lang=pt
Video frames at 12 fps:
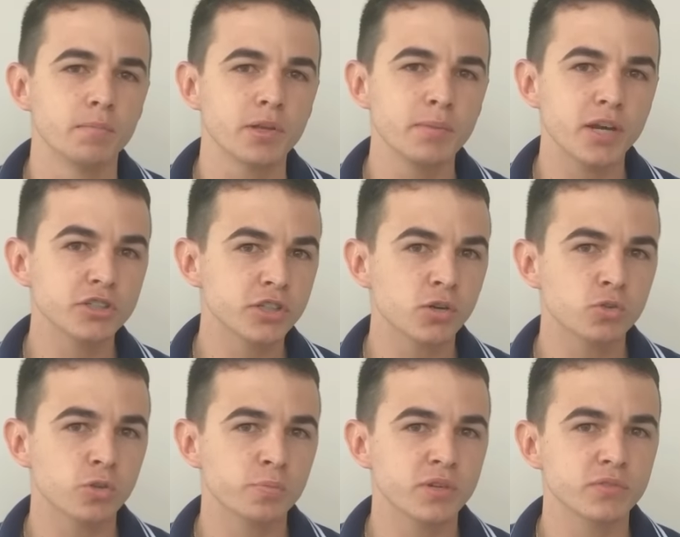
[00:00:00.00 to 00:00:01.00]
Primeira dica que
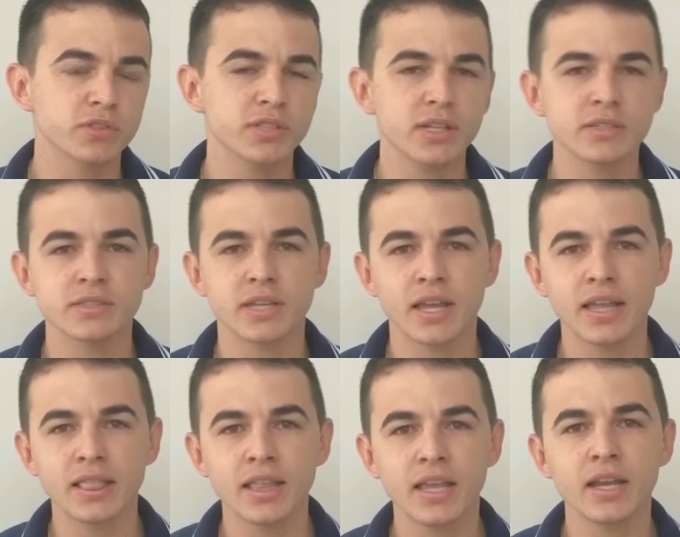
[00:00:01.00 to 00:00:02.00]
eu dou para vocês
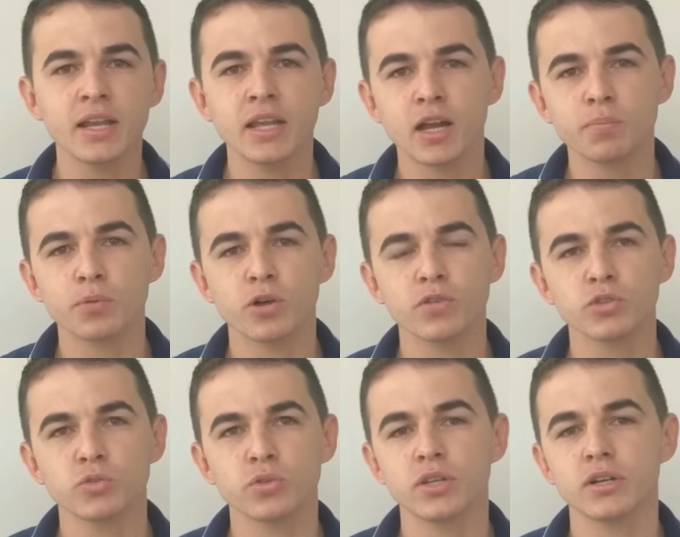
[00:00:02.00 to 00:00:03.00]
é lerem a prova
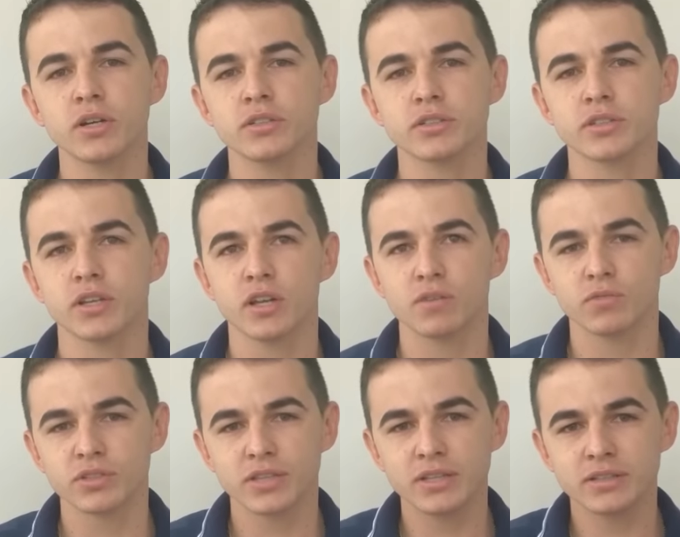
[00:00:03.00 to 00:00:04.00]
toda antes.
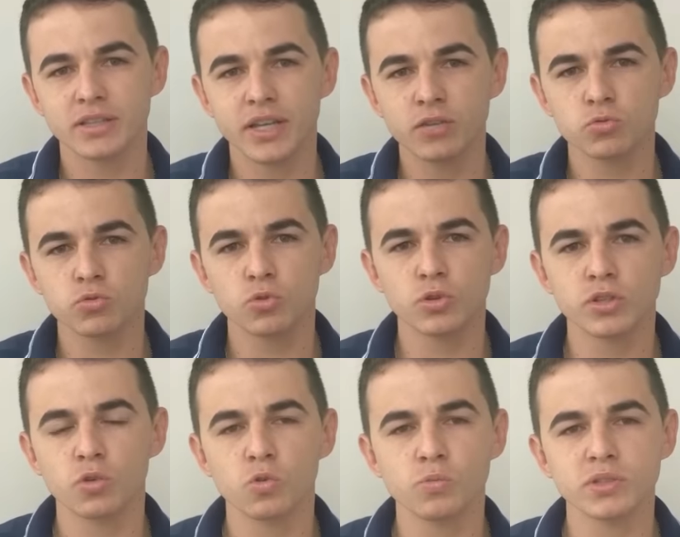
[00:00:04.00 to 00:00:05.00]
Vocês lendo
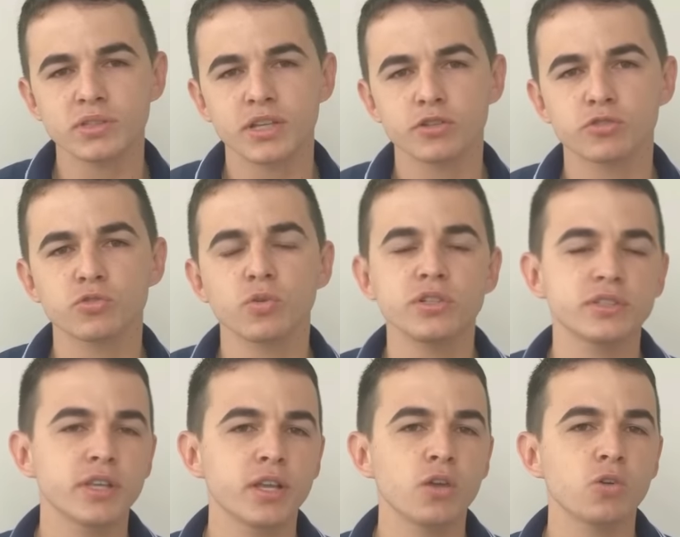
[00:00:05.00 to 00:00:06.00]
toda, algumas questões
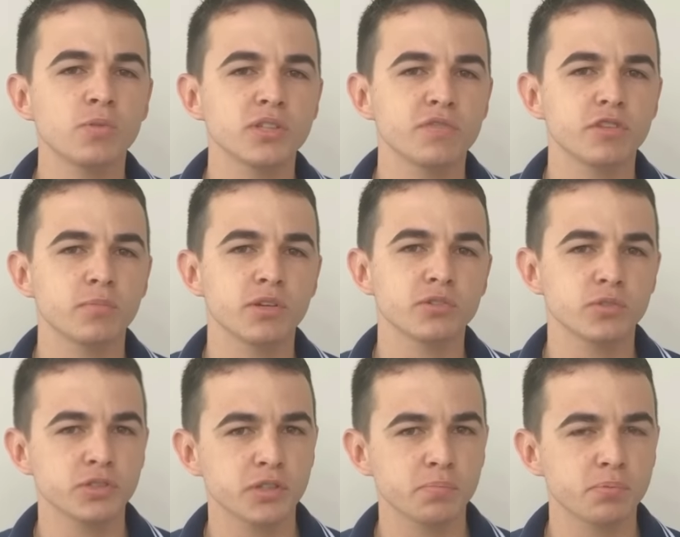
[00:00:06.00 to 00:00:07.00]
têm algumas
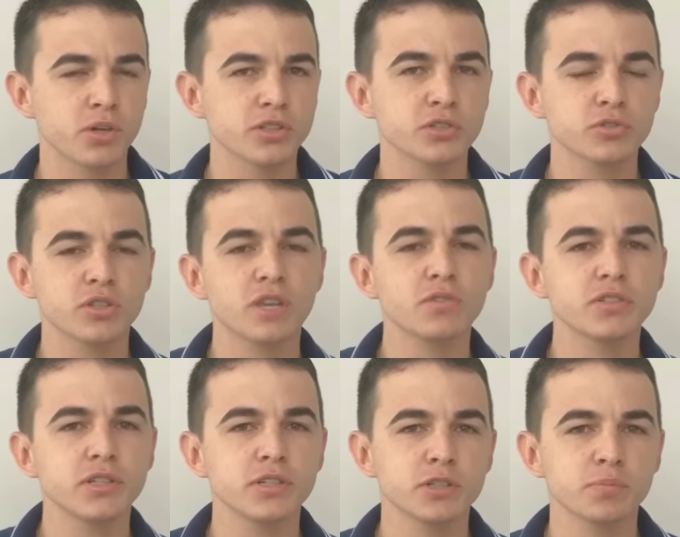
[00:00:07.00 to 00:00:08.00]
afirmações que pode ajudar
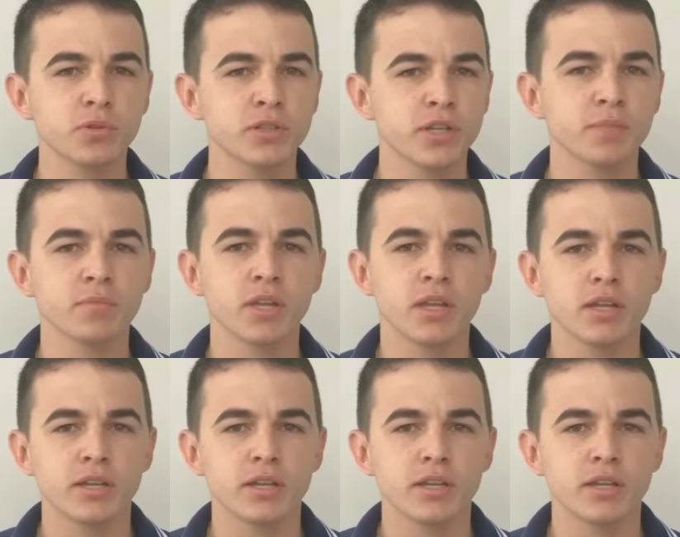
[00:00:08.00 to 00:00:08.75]
vocês a responder.